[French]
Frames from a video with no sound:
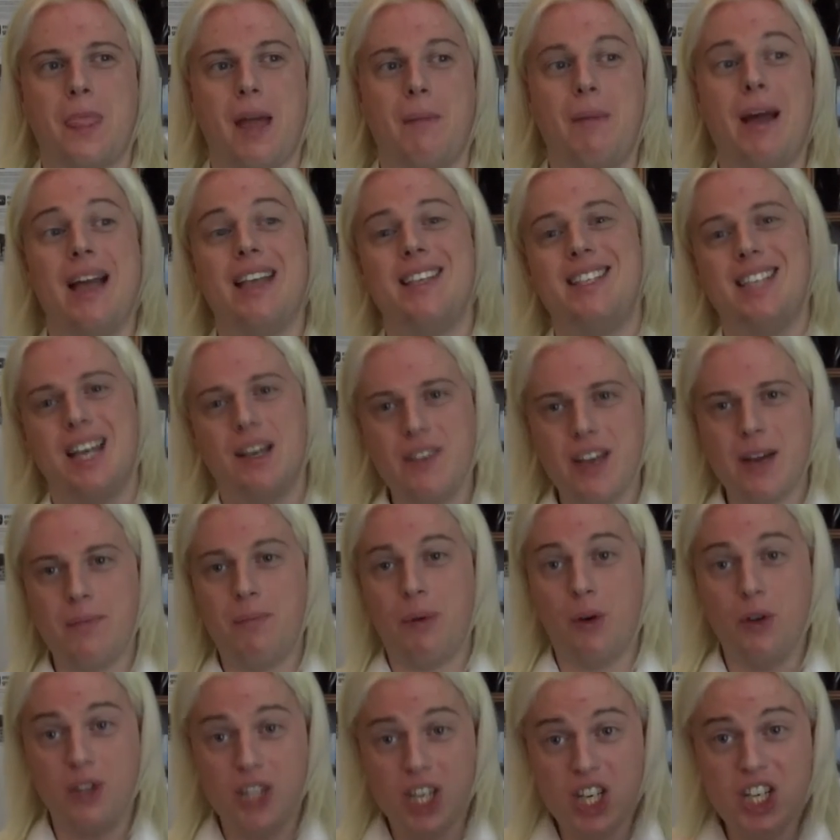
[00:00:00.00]
bah, Elle servait à
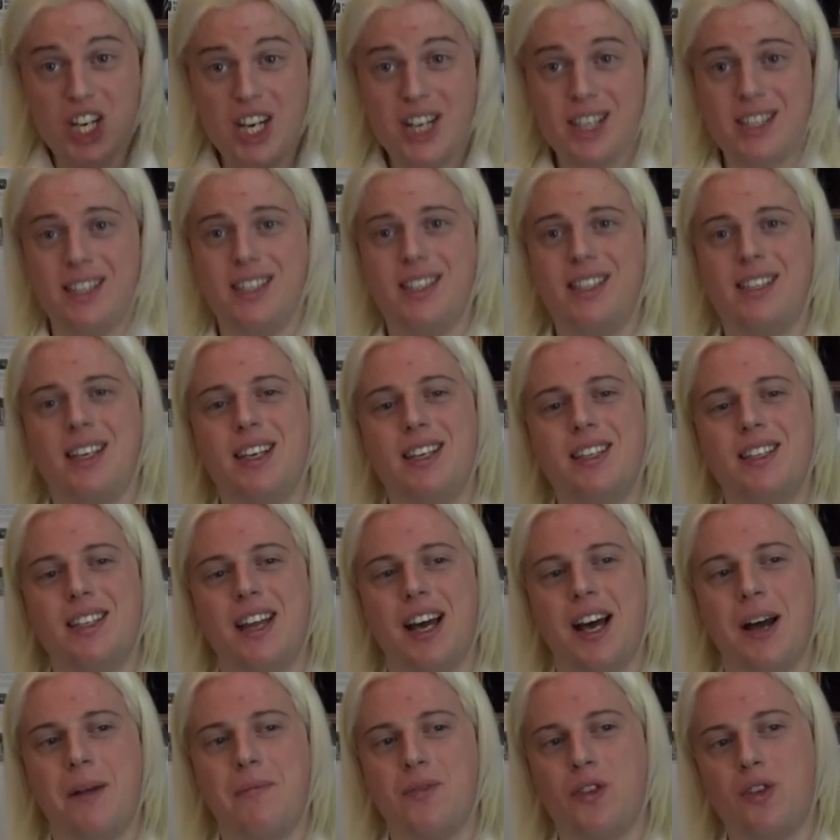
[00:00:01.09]
protéger les
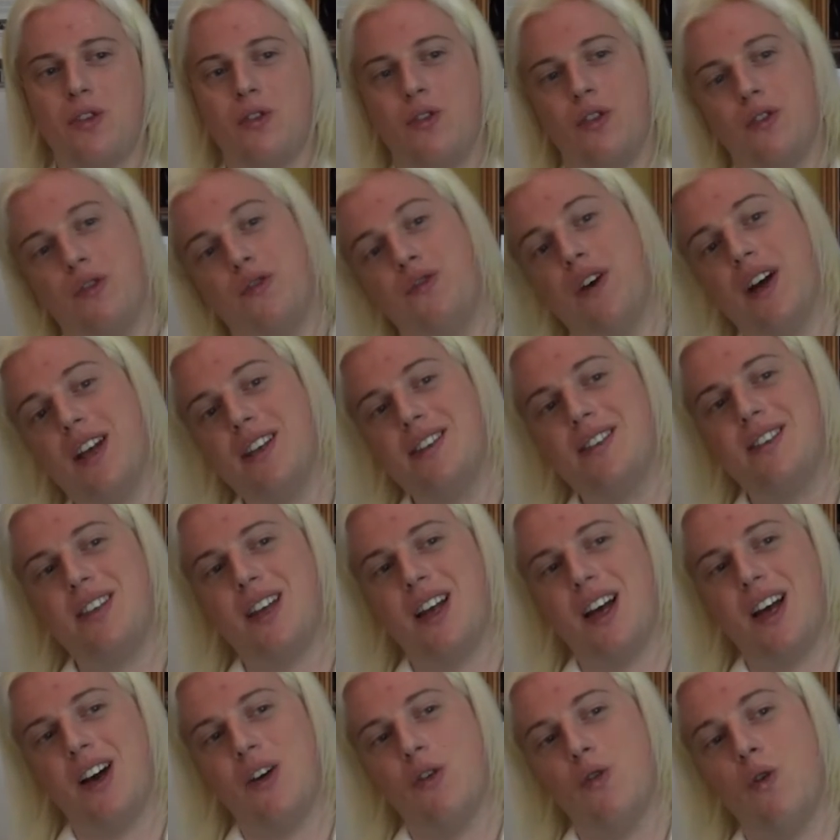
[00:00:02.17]
cités-États face
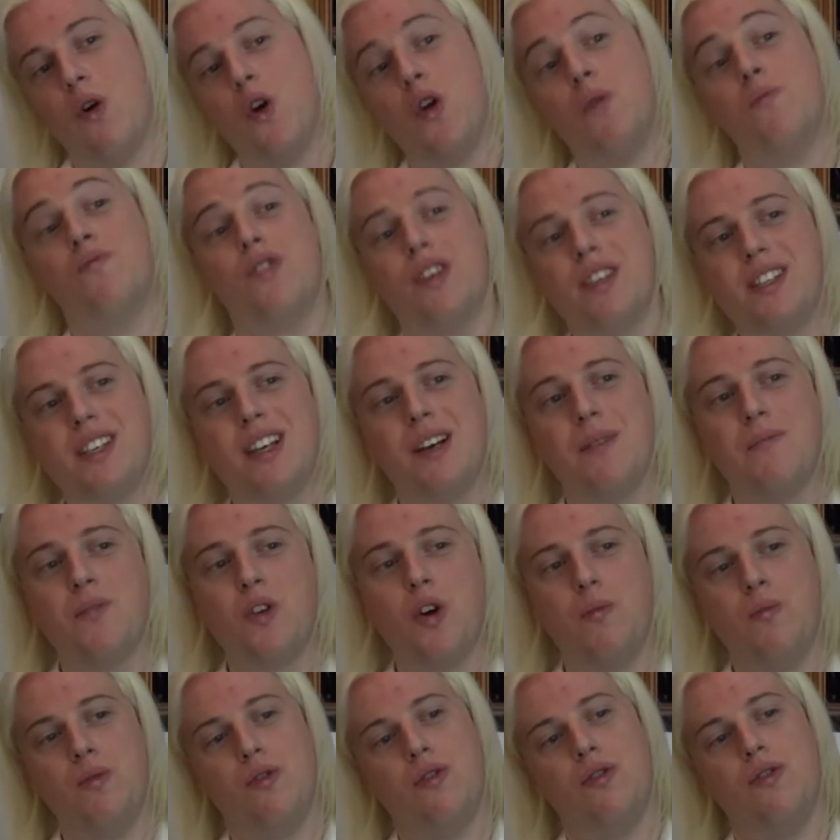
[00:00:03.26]
aux royaumes voisins,
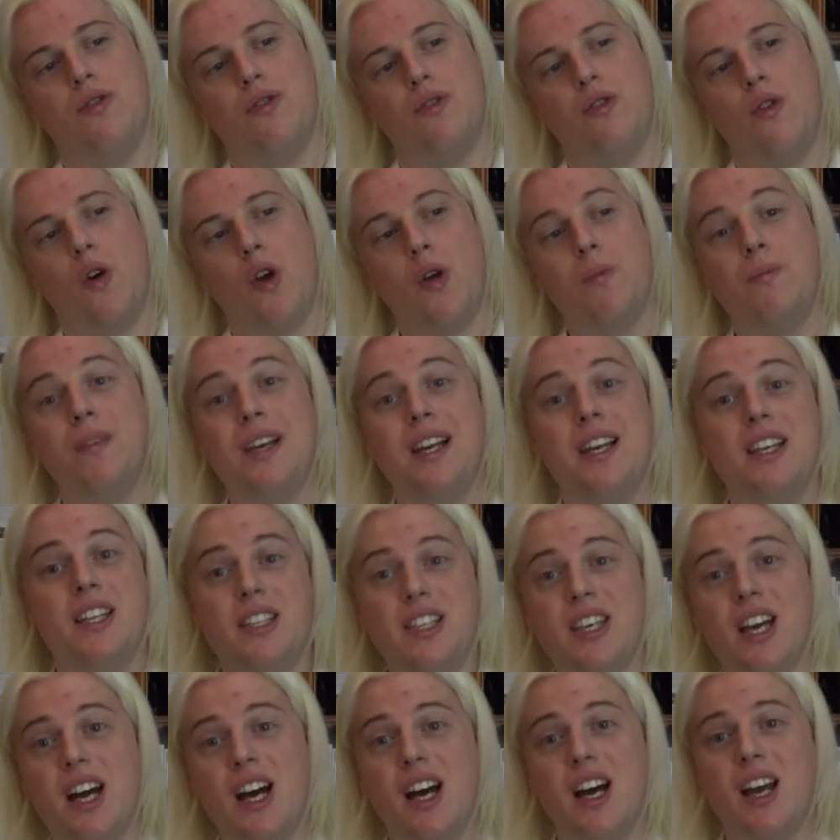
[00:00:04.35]
comme le royaume des
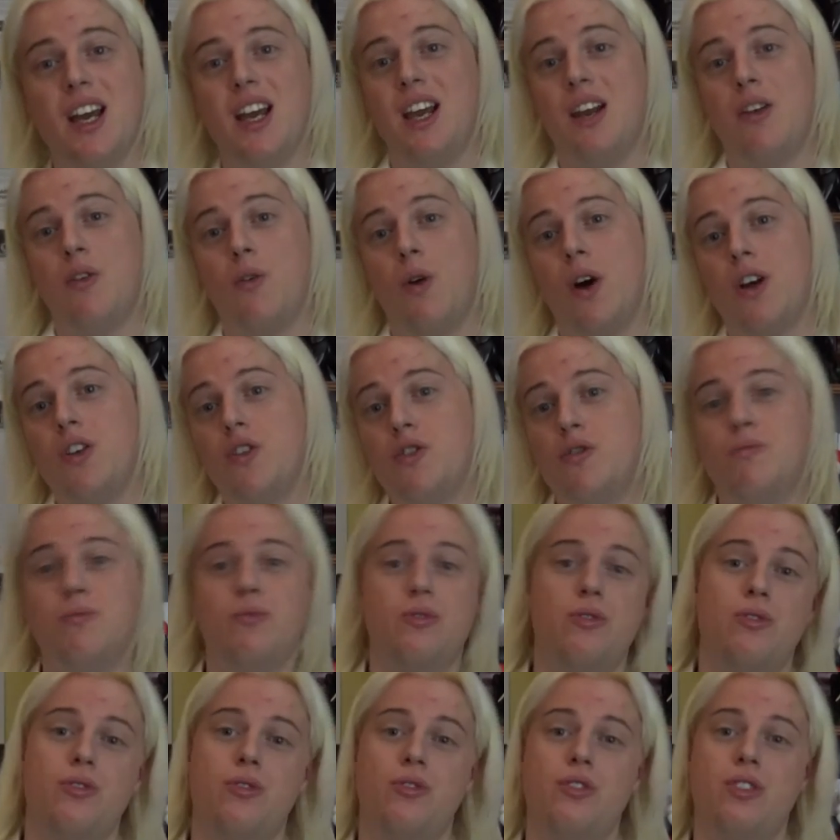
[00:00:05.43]
Lydiens et le
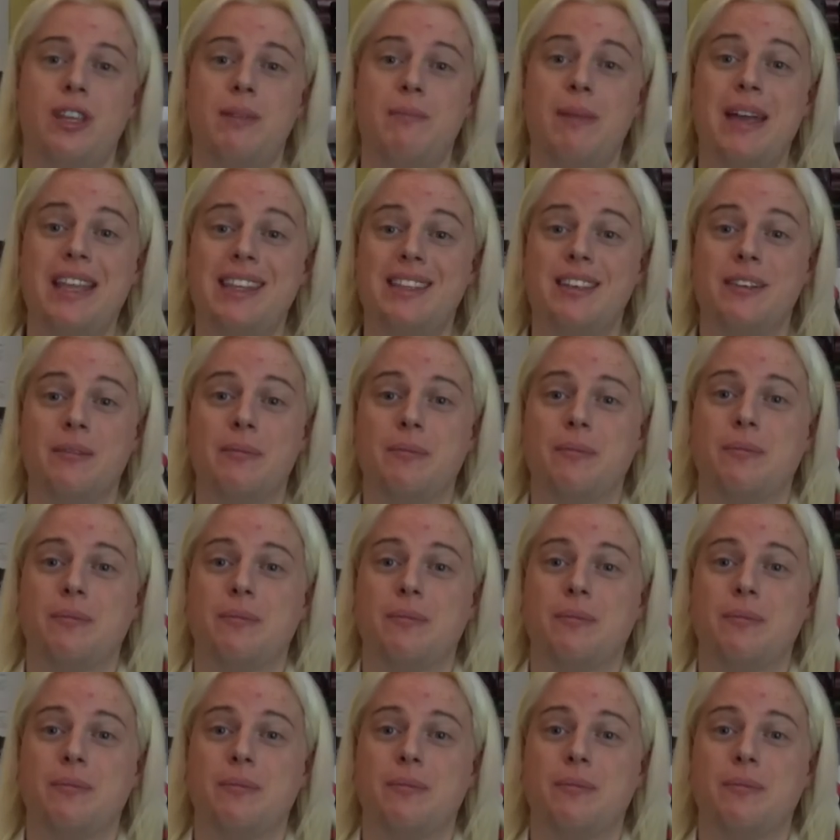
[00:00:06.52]
royaume des Mèdes.